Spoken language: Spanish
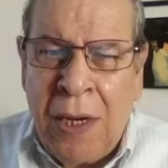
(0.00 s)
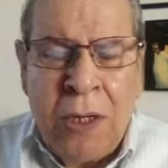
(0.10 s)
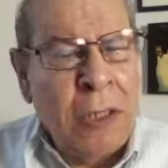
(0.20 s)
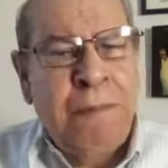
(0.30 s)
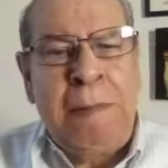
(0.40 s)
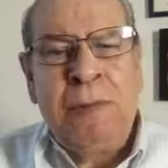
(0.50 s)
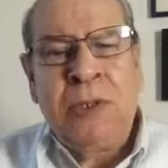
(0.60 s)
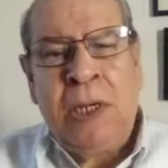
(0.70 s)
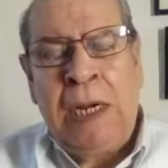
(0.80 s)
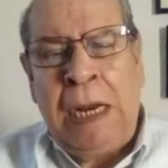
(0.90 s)
Nos
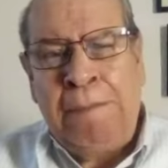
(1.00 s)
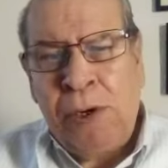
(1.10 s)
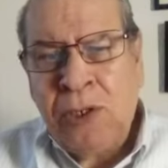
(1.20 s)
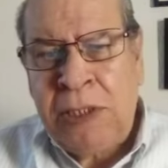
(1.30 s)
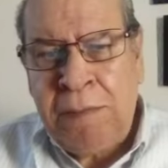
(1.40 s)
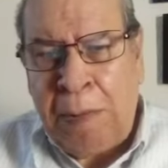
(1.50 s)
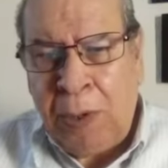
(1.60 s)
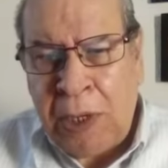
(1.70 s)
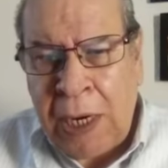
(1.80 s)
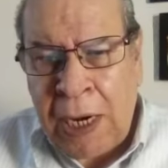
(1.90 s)
vemos en la próxima
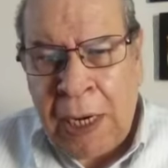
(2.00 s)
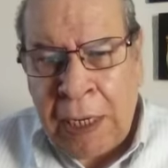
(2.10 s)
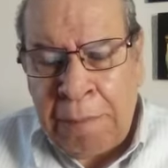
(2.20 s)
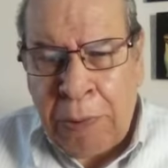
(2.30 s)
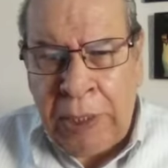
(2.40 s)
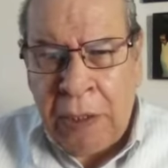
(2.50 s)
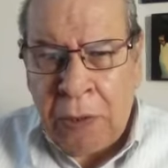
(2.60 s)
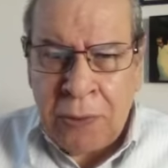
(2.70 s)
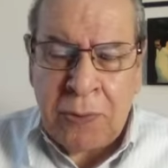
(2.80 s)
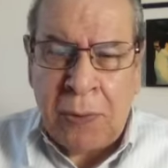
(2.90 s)
Mojiganga que pueden
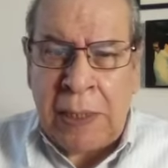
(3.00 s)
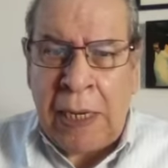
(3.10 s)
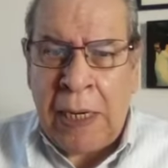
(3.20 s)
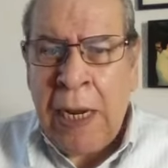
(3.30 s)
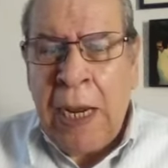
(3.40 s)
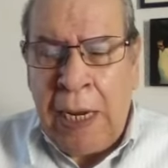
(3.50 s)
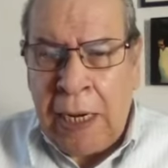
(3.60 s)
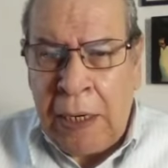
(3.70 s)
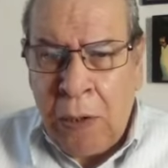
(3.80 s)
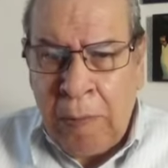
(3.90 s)
consultar en
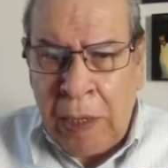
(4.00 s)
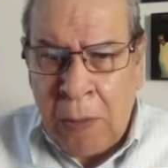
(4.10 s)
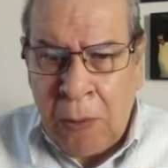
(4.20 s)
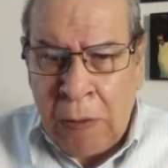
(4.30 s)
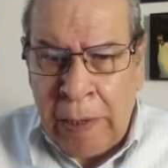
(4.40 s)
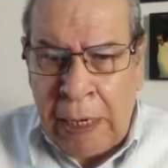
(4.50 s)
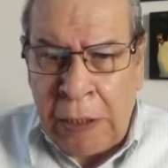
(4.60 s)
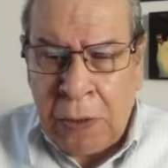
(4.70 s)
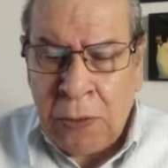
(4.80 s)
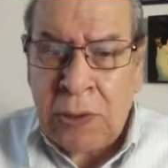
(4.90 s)
el número 1
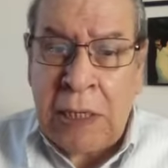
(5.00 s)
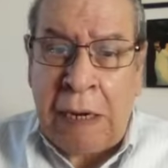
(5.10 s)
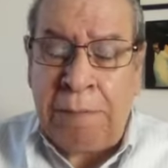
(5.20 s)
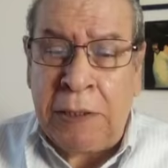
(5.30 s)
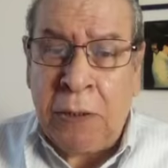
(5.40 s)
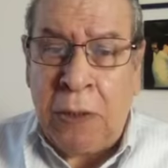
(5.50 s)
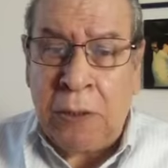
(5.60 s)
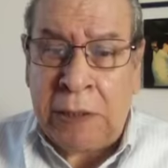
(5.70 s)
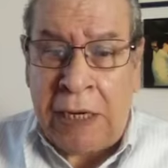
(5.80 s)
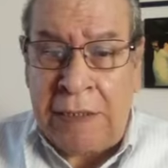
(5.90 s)
Veranews y
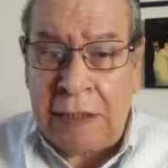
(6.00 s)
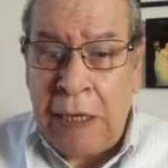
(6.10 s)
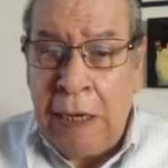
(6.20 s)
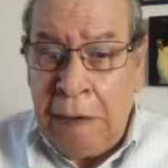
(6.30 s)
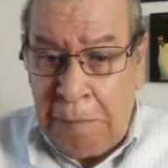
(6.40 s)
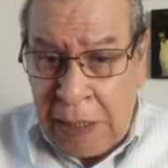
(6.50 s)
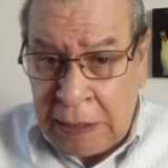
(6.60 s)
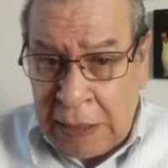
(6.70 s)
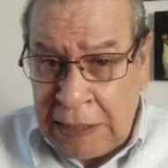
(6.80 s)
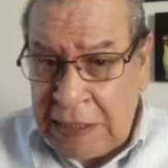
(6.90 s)
Capitolio Times
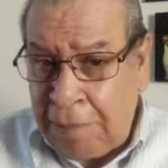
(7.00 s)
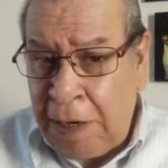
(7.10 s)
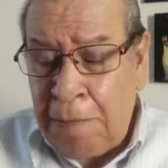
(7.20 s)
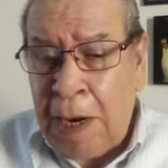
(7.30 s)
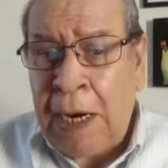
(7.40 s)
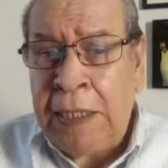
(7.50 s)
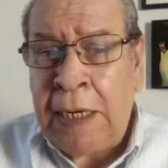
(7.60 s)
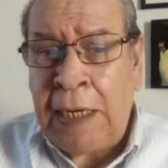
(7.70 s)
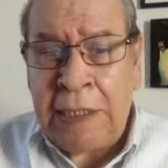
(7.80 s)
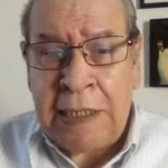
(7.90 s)
mientras Abel
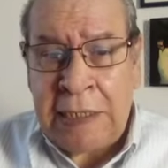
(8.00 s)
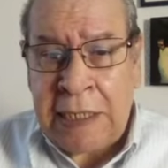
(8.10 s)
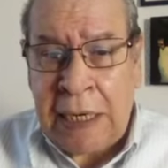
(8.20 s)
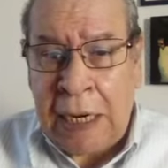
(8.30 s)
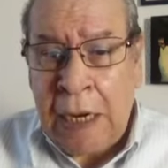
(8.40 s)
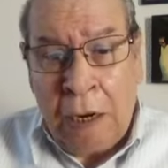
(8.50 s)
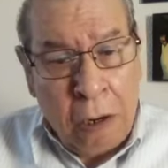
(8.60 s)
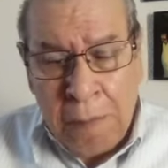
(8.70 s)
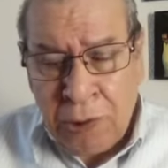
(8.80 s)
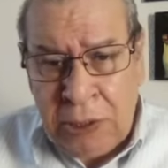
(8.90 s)
Magaña les desea,
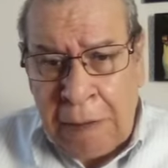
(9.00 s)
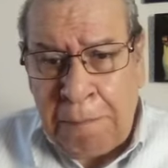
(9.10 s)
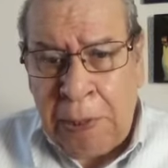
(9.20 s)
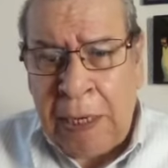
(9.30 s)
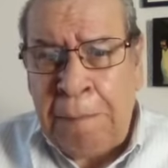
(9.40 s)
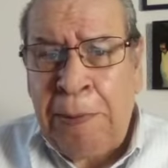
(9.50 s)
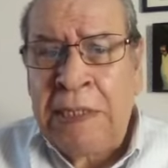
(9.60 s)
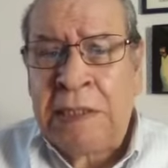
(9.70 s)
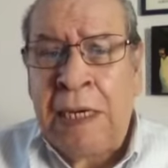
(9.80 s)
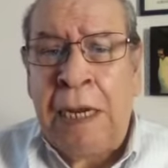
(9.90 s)
como siempre, que
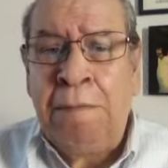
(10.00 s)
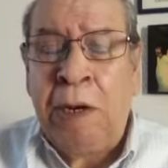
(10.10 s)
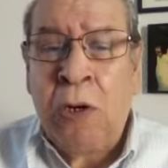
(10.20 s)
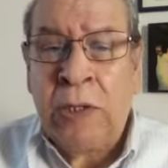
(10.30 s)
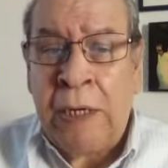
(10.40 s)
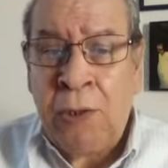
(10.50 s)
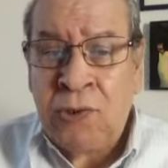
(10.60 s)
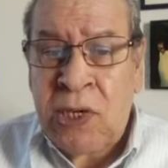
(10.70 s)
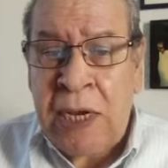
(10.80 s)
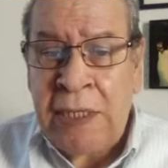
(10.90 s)
pasen el mejor de
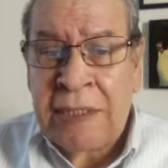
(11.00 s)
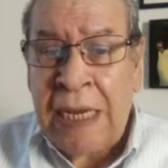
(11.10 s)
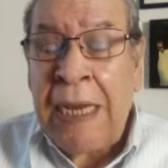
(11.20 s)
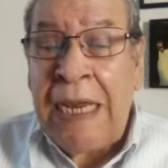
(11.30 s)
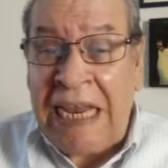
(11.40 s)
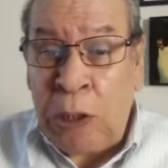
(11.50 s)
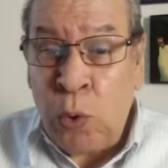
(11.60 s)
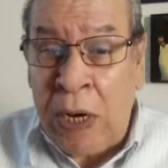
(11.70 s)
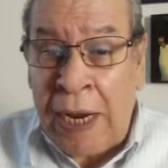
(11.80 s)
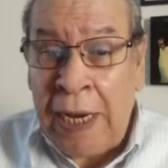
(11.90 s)
los días y
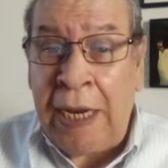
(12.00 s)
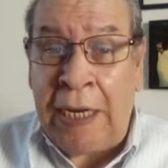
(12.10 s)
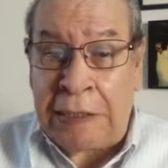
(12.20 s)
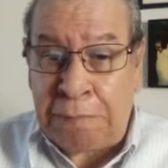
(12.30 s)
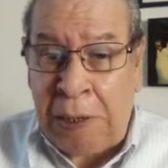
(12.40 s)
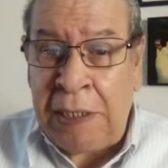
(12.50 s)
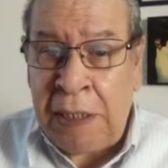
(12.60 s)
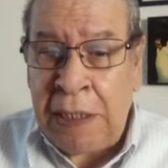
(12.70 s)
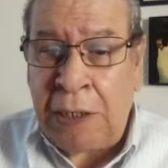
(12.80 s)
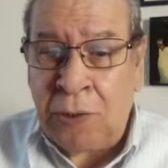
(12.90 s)
una
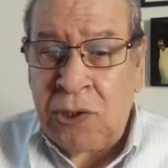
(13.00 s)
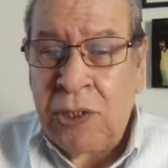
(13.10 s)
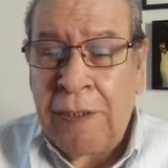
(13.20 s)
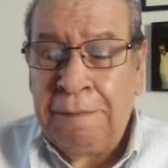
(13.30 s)
espléndida noche.